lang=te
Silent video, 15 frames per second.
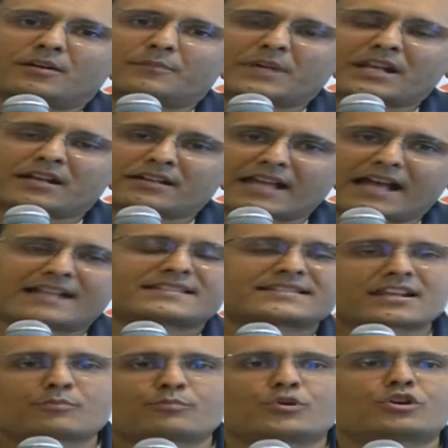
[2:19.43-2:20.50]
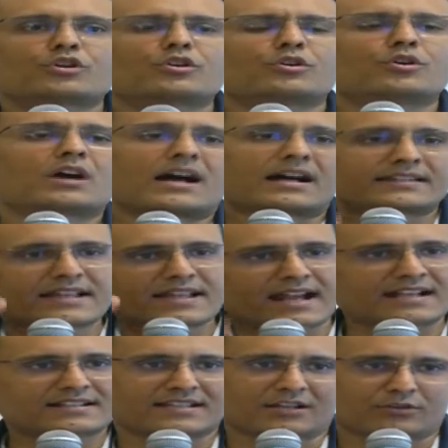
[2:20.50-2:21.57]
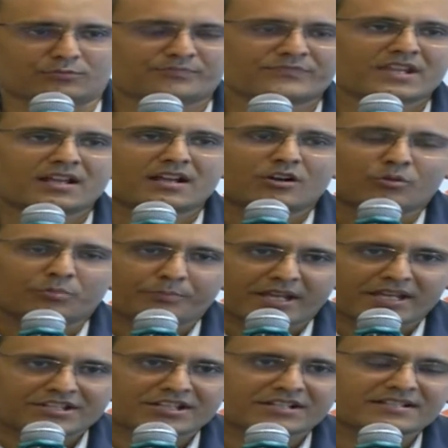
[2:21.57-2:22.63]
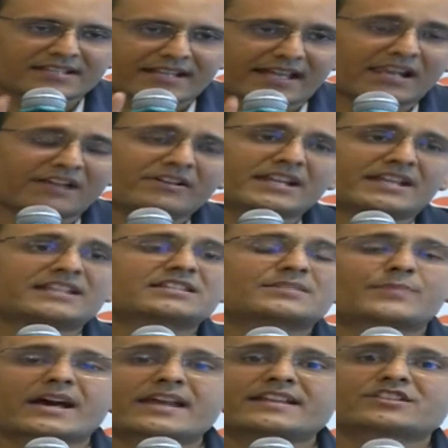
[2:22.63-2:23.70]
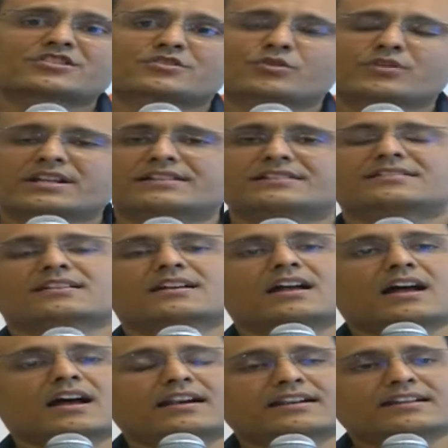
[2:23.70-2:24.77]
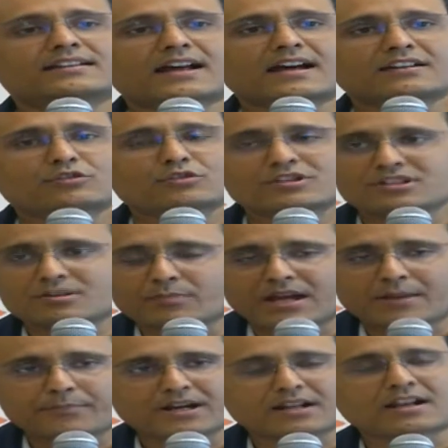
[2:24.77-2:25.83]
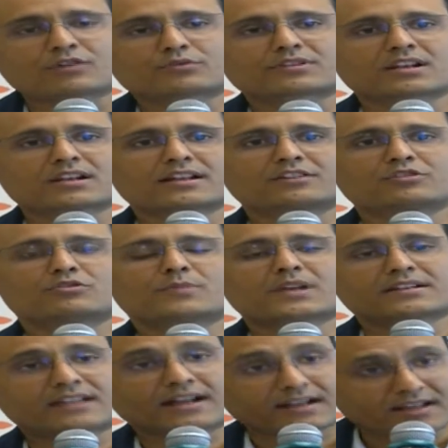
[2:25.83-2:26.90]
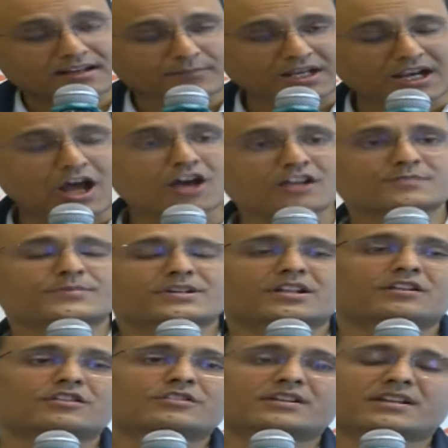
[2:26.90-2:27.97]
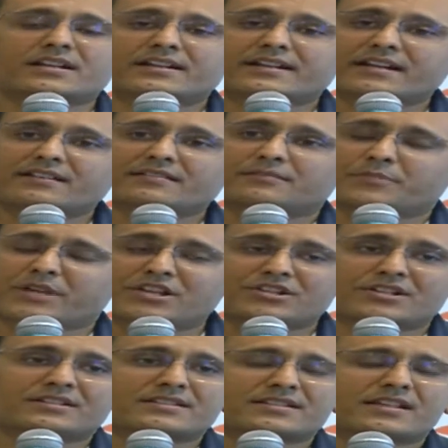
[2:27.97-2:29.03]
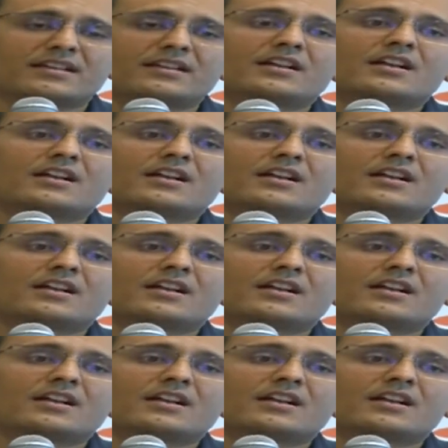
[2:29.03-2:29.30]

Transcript: మన క్యాన్సర్ బుక్లో అదే రాశాం పేషెంట్స్ ఎలెవెన్ ఇన్స్పైరింగ్ స్టోరీస్ అంటే దాని గురించి భయపడని అవసరం లేదు మన దగ్గర మన హాస్పిటల్లో ట్రీటెడ్ పేషెంట్స్కి